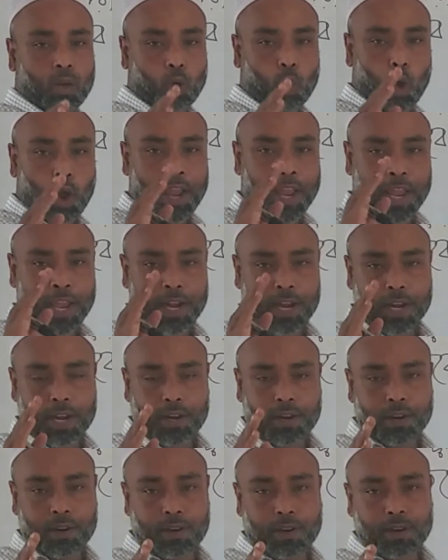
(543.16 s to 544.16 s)
নয়ের
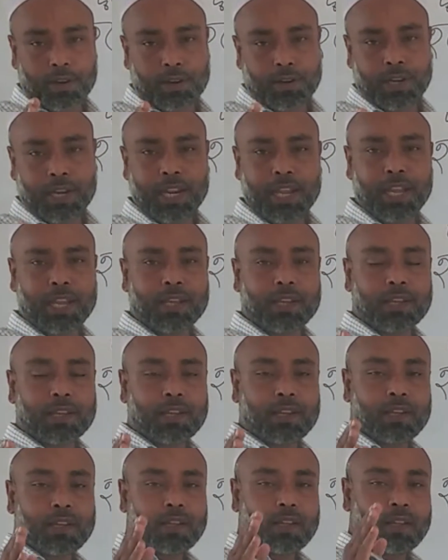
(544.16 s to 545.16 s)
ঠিক
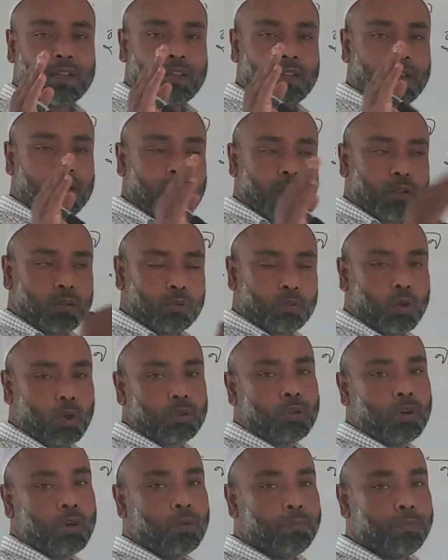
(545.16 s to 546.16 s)

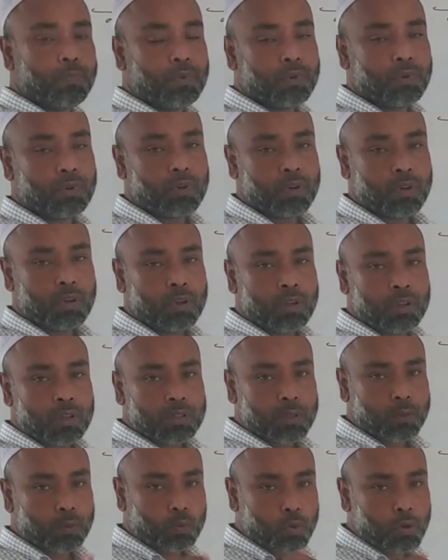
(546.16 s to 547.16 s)
তদ্রুপ
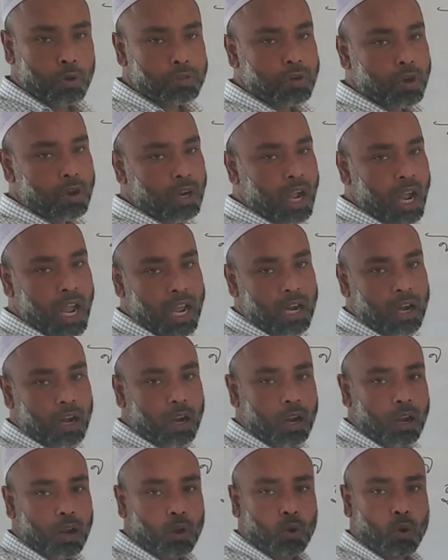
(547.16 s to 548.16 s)
না কোনো সংখ্যার
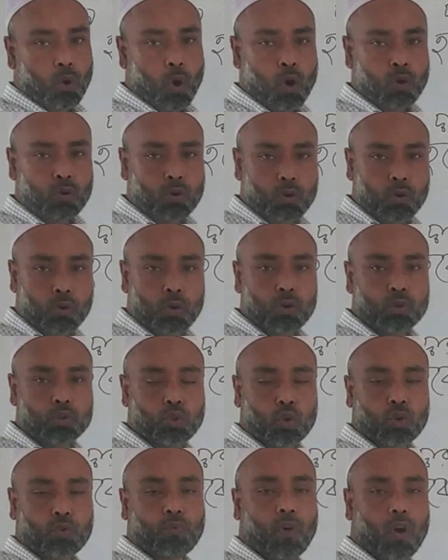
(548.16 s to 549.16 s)
অঙ্কগুলোর
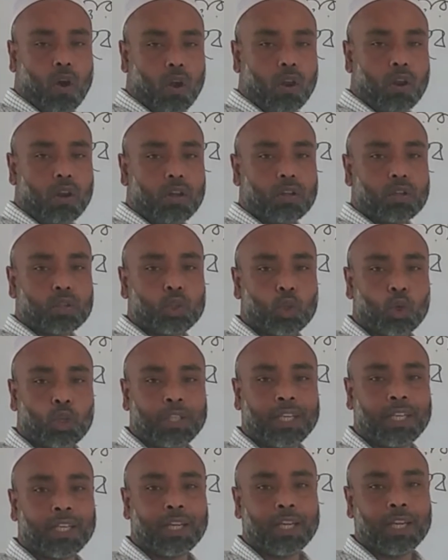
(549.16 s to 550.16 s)
যোগফল
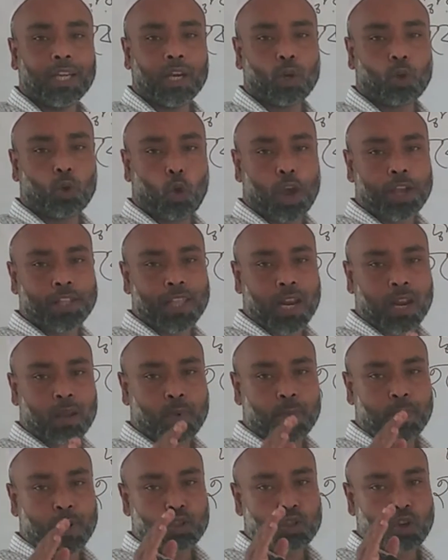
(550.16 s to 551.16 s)
যদি নয় দ্বারা
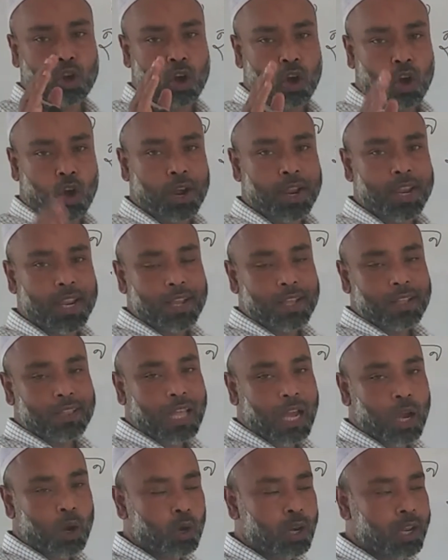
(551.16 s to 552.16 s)
বিভাজ্য হয়
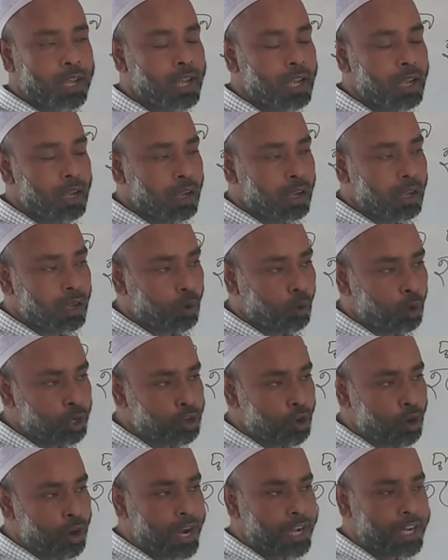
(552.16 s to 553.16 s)
তাহলে ওই
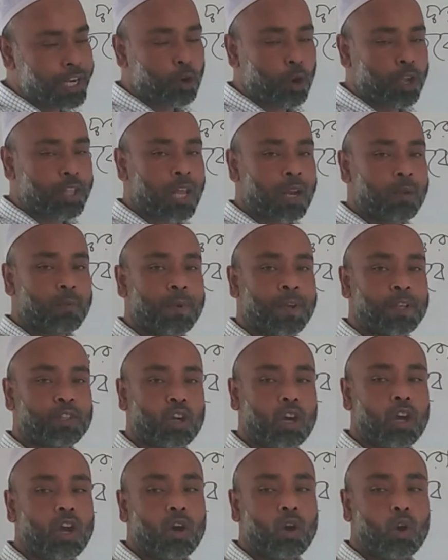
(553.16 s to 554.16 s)
সংখ্যাটি নয় দ্বারা
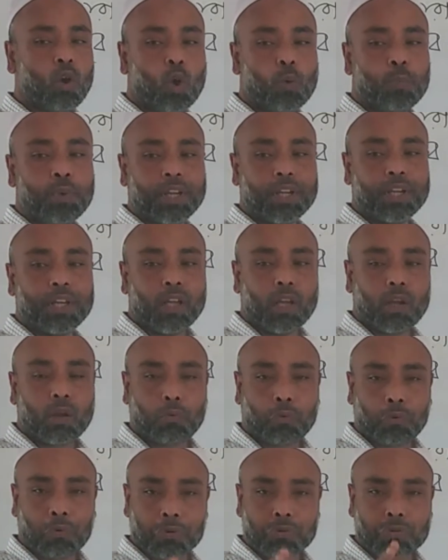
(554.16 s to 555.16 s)
বিভাজ্য হবে
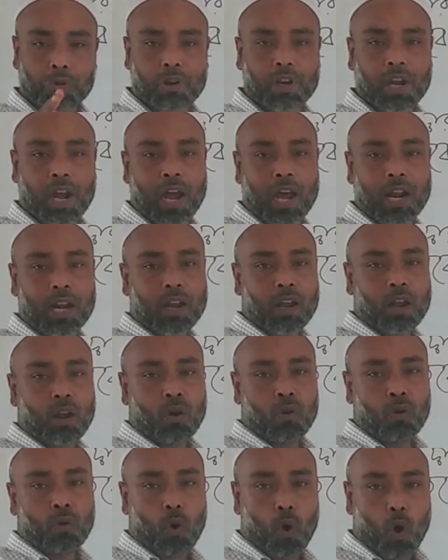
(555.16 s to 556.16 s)
কোনো সংখ্যার
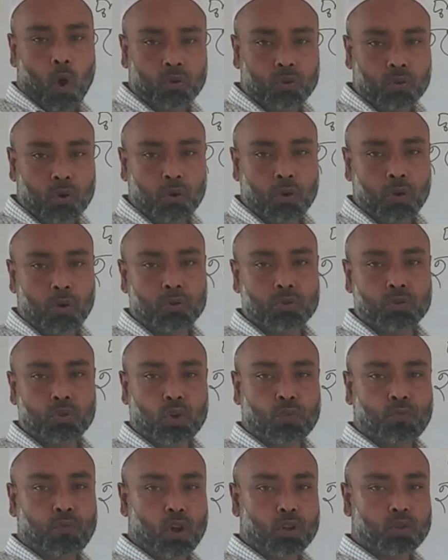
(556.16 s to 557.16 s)
অঙ্কগুলোর
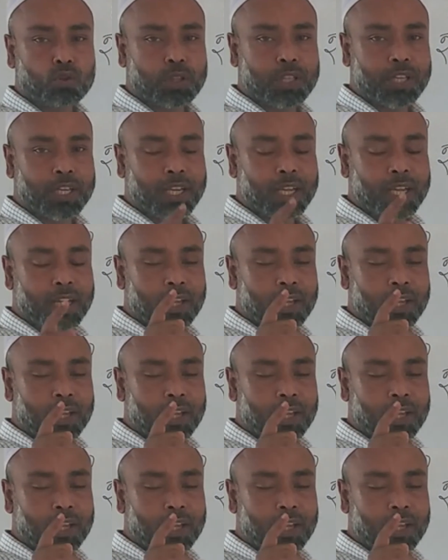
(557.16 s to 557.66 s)
যোগফল যদি